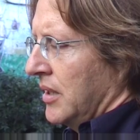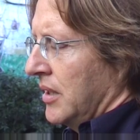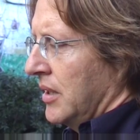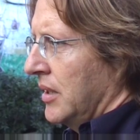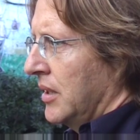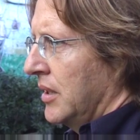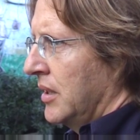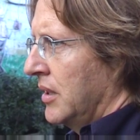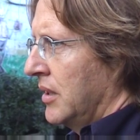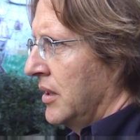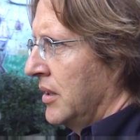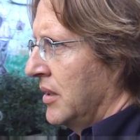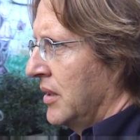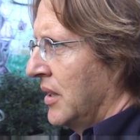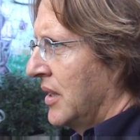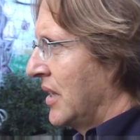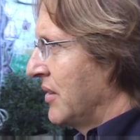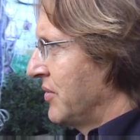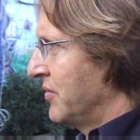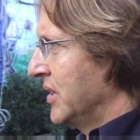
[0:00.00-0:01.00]
e
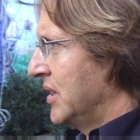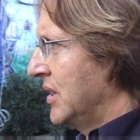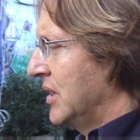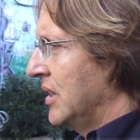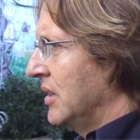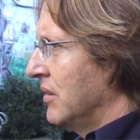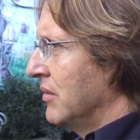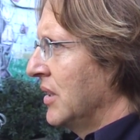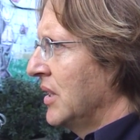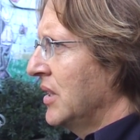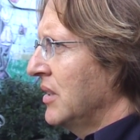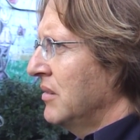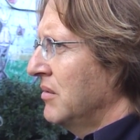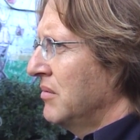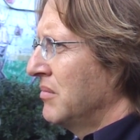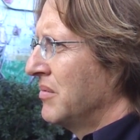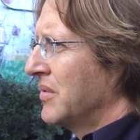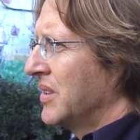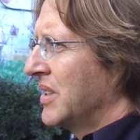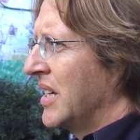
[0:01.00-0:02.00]

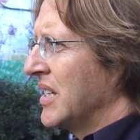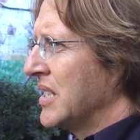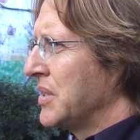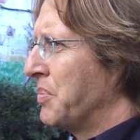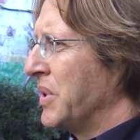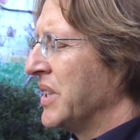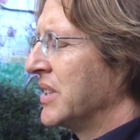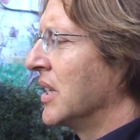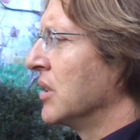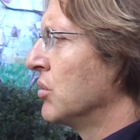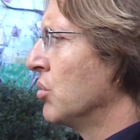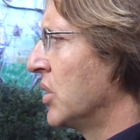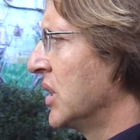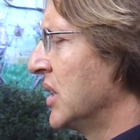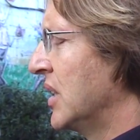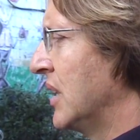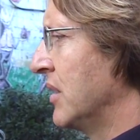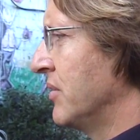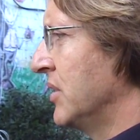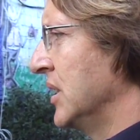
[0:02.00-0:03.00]
anaffettiva che è spettatore
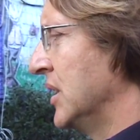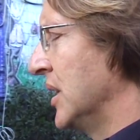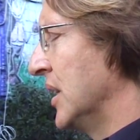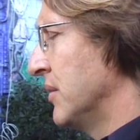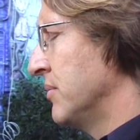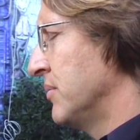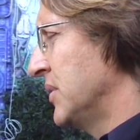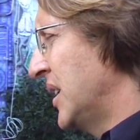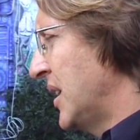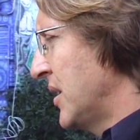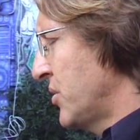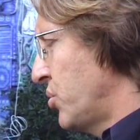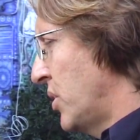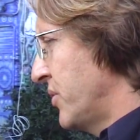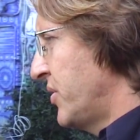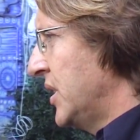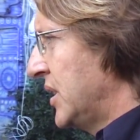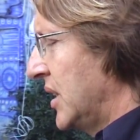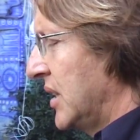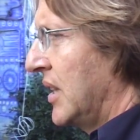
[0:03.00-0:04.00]
della vita, della sua
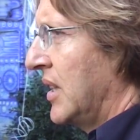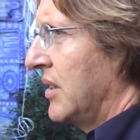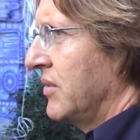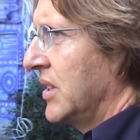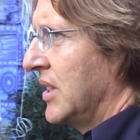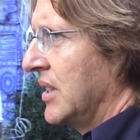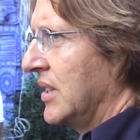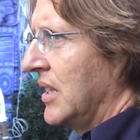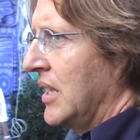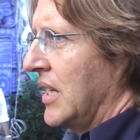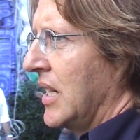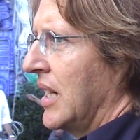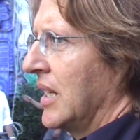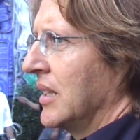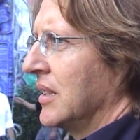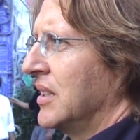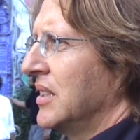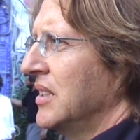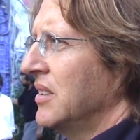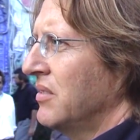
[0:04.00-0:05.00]
vita e della vita degli
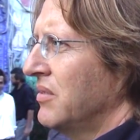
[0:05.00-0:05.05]
altri,